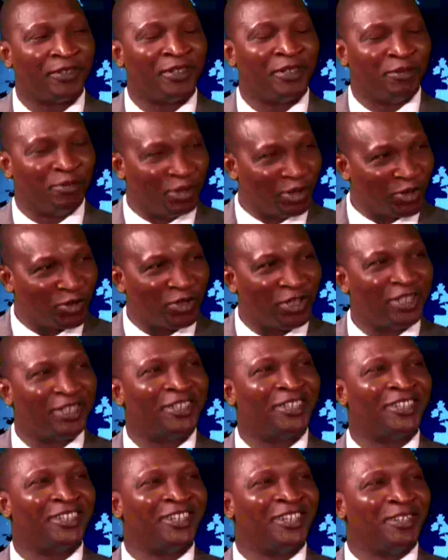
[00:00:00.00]
Bonsoir.
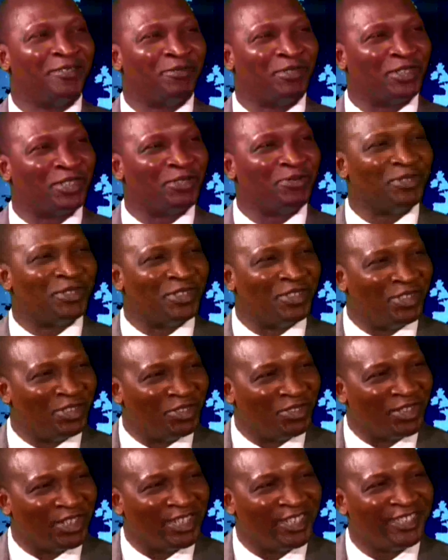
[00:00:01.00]
Bonsoir, monsieur le
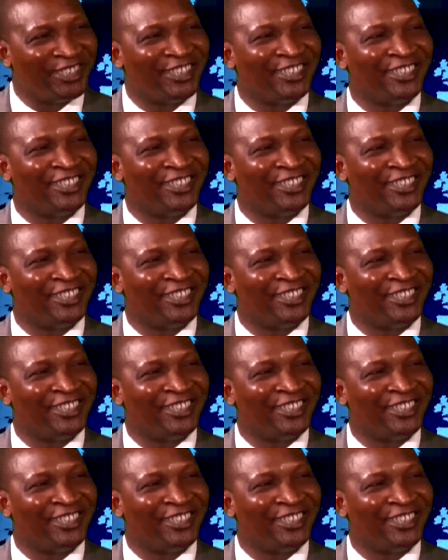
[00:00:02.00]
journaliste.